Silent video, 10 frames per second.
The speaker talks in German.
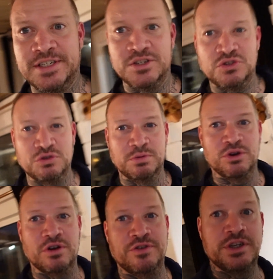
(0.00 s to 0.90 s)
Dieses
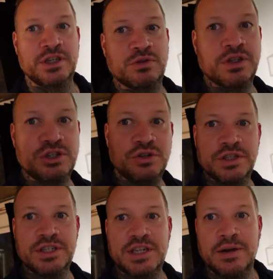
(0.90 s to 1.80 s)
Zubehör wird nicht
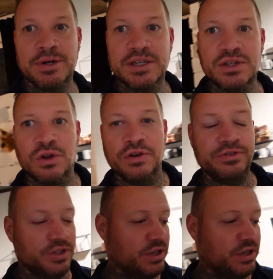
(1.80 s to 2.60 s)
unterstützt, aber es läuft